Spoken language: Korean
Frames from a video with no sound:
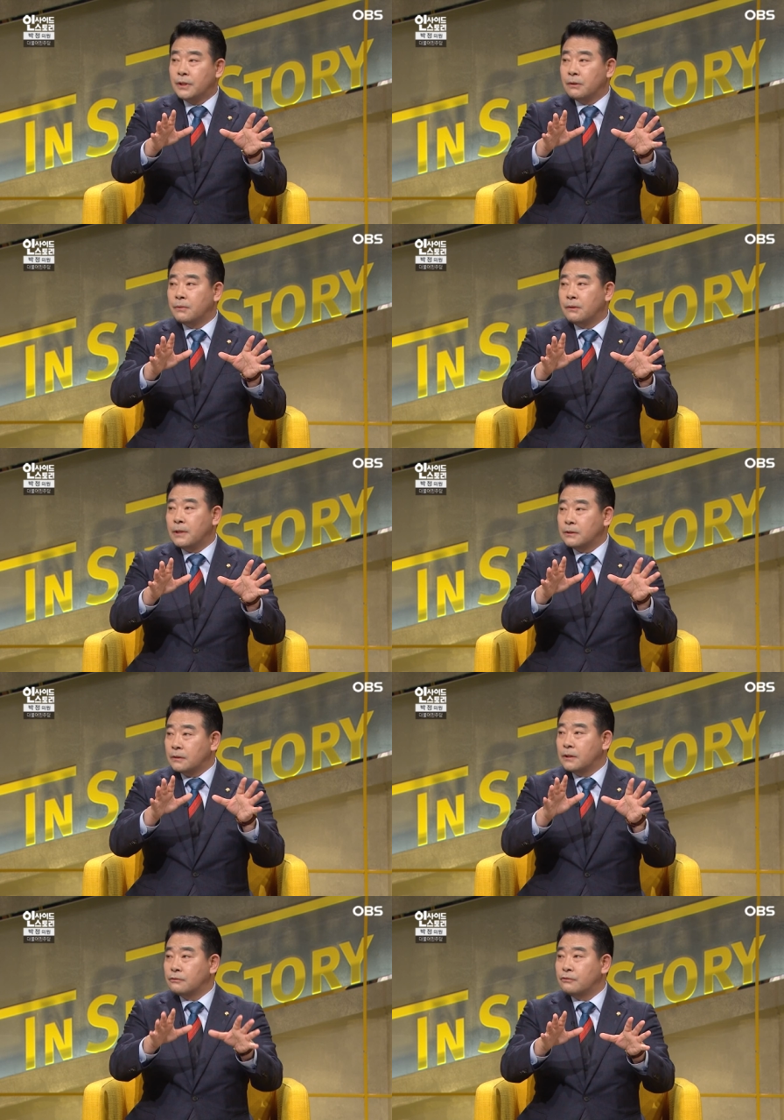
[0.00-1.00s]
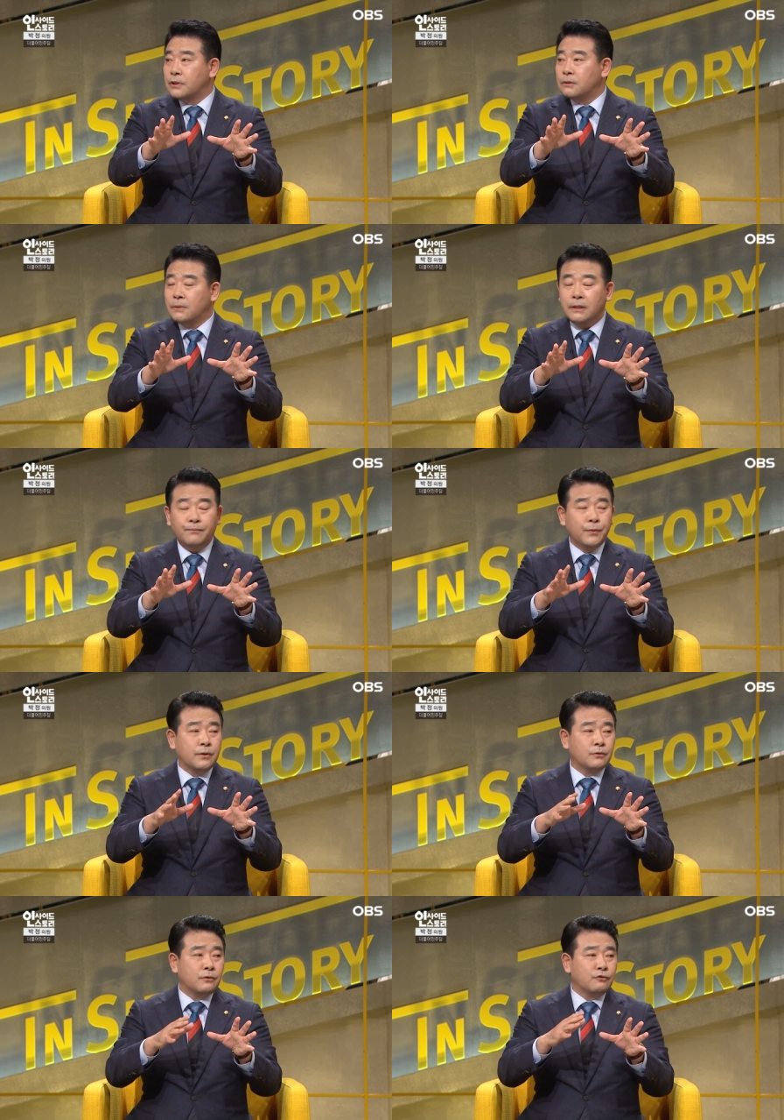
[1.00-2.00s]
때문에 발전할 수도 있지만
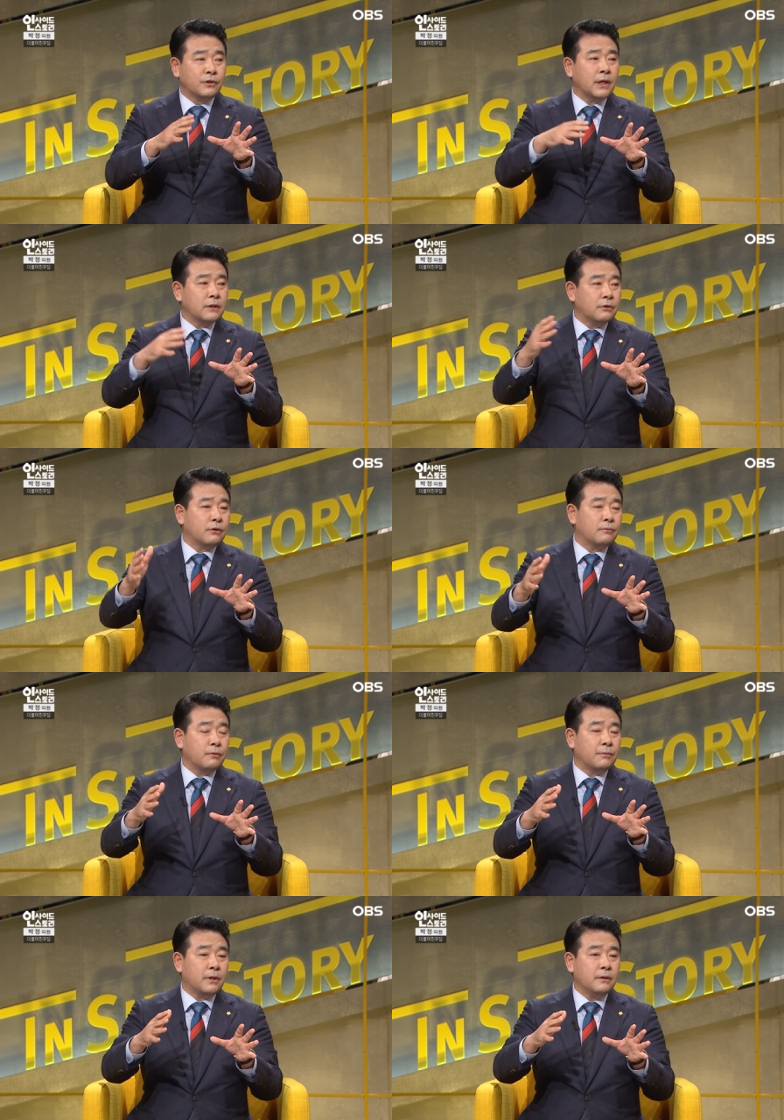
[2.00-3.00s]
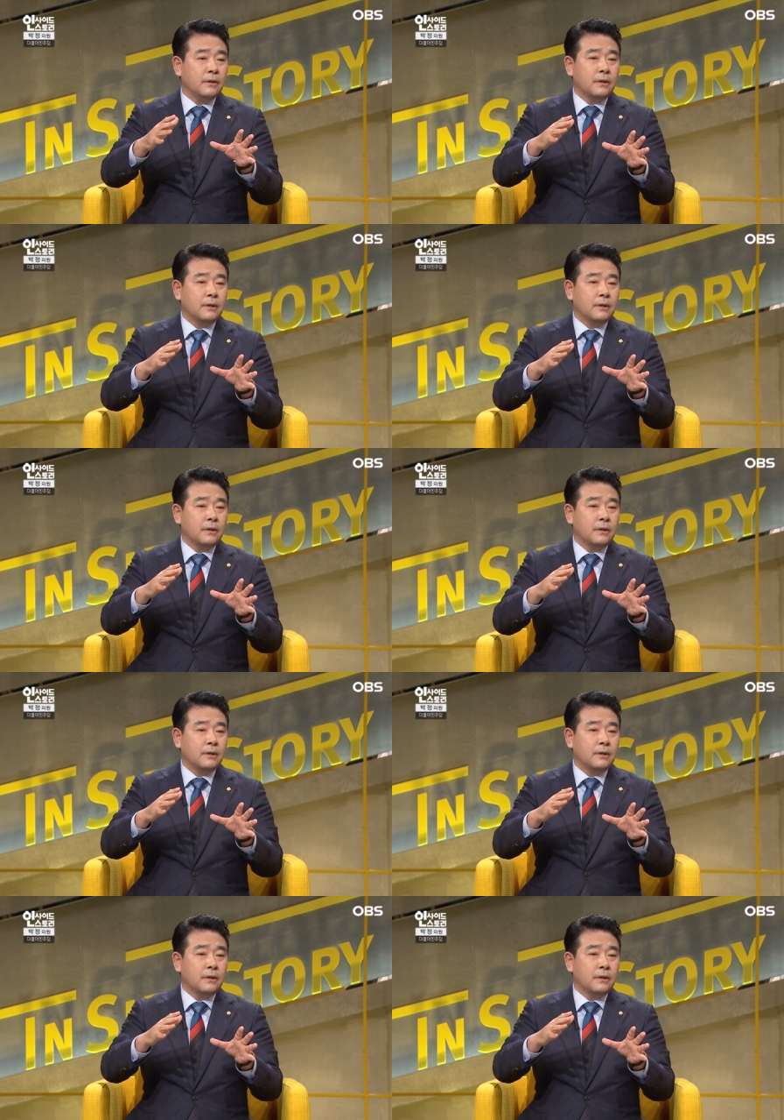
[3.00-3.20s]
또 중장기적으로 보면